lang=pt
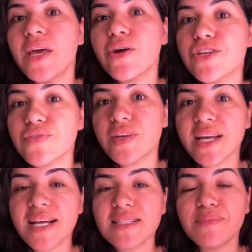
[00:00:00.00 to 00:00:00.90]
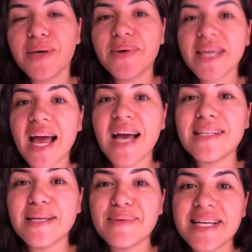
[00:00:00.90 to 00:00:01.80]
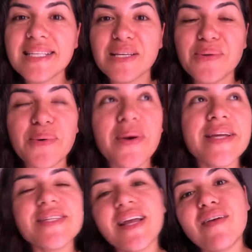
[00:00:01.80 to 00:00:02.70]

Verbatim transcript: E hoje eu vou na casa da minha cunhada, mais à noite,